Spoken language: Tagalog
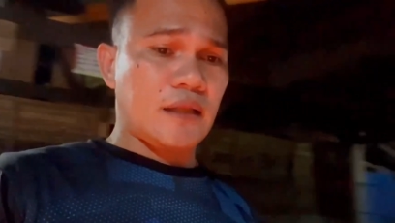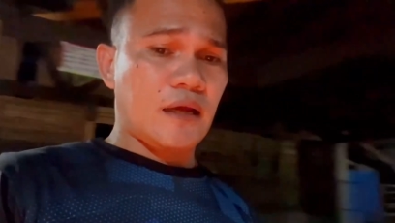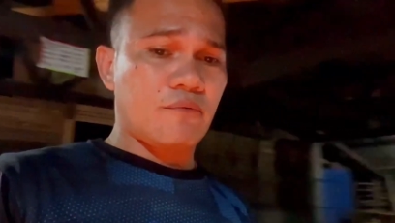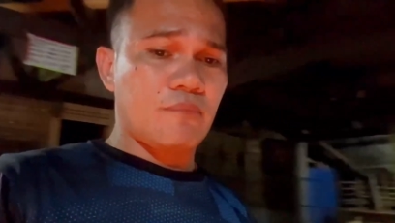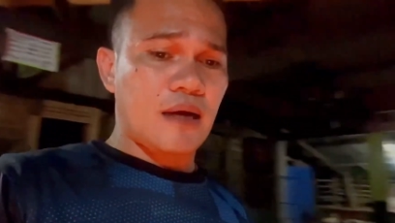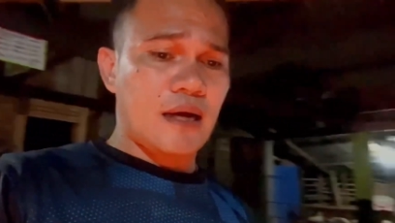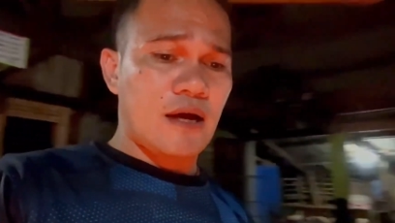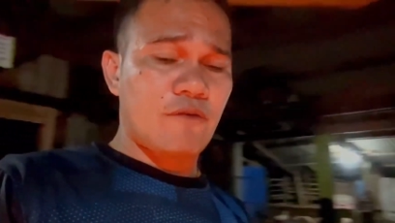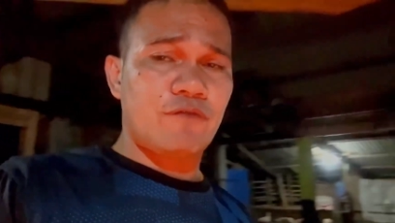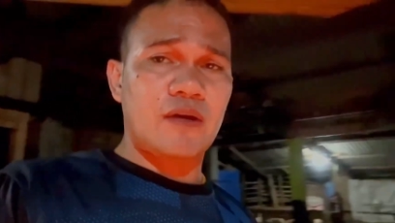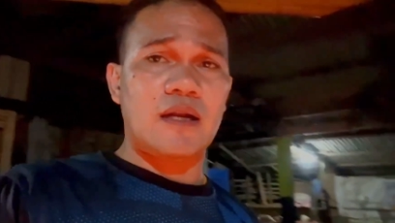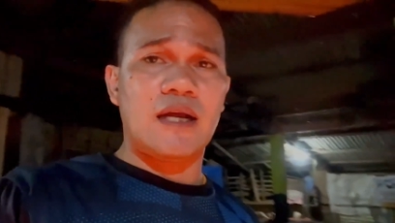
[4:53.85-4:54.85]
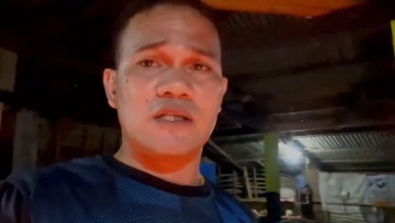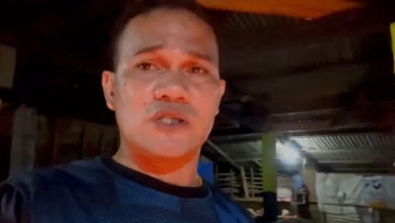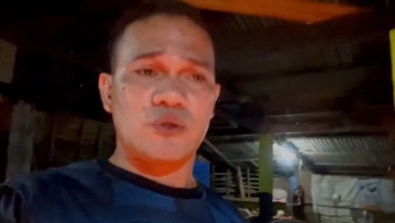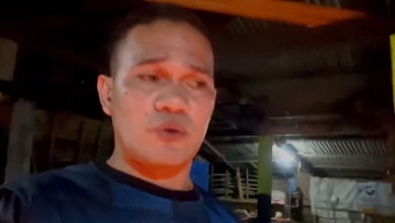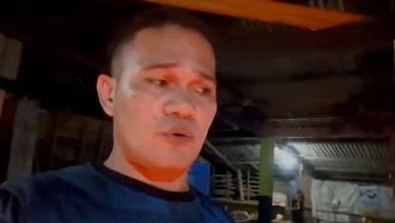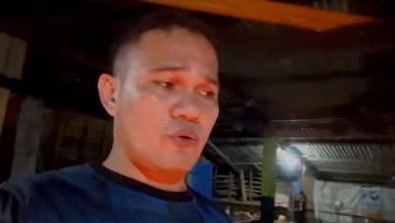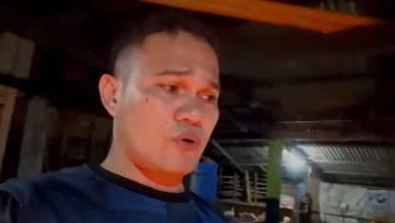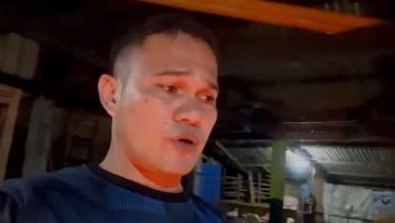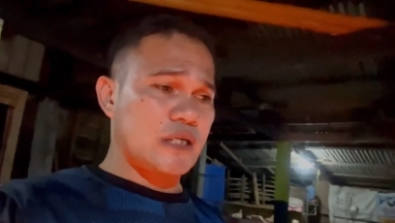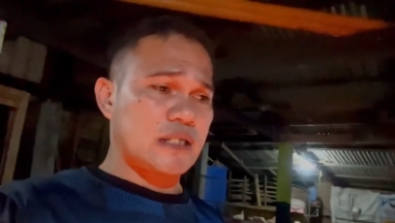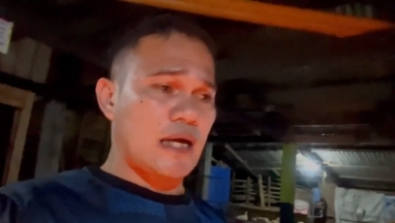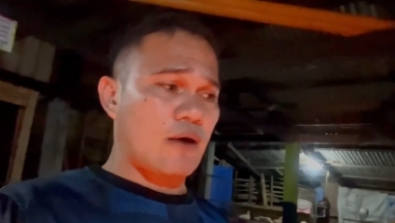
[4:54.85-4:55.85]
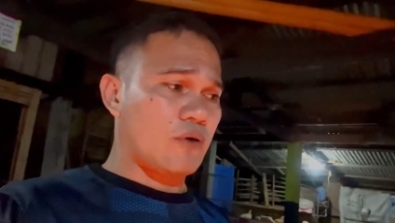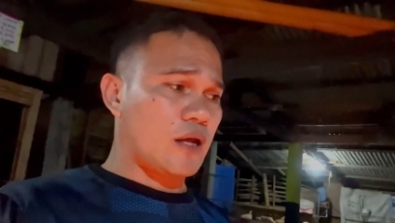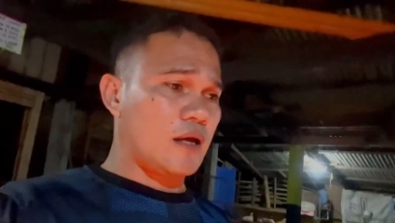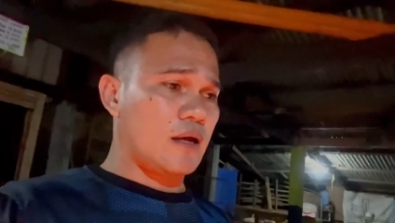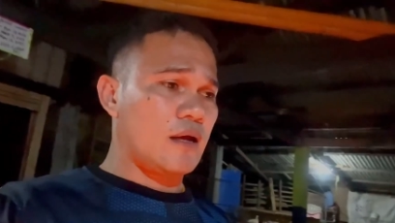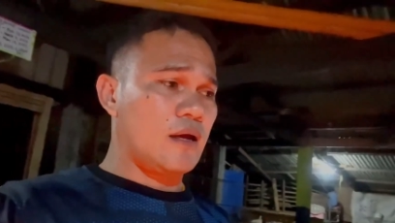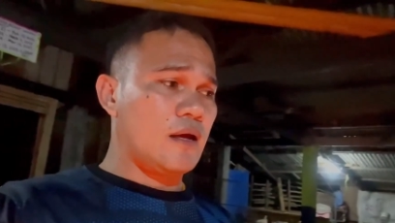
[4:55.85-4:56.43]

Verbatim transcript: ating mga piglets yung scouring.